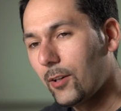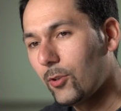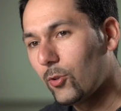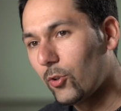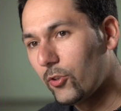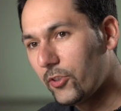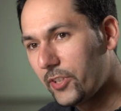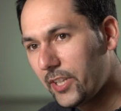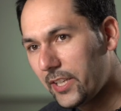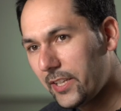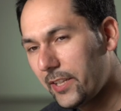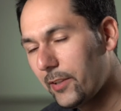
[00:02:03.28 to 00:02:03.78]

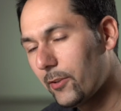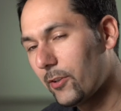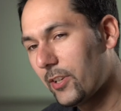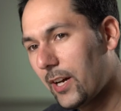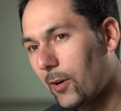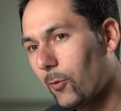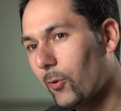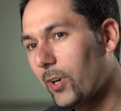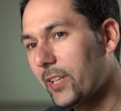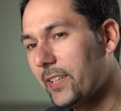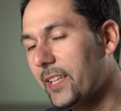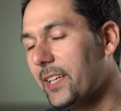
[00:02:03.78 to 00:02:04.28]
contenido en
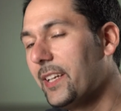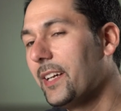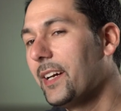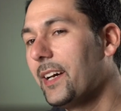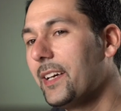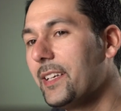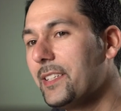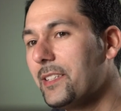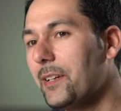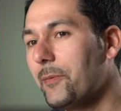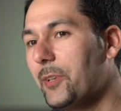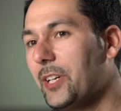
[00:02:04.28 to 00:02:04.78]
agua tenga
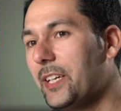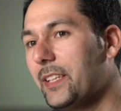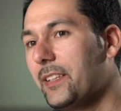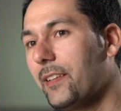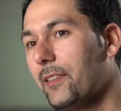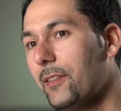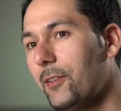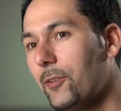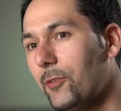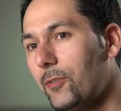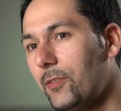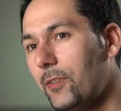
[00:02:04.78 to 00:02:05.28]
esa
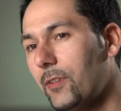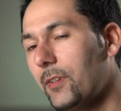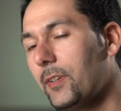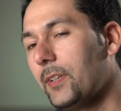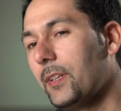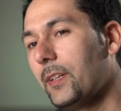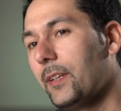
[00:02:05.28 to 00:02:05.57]
vegetación,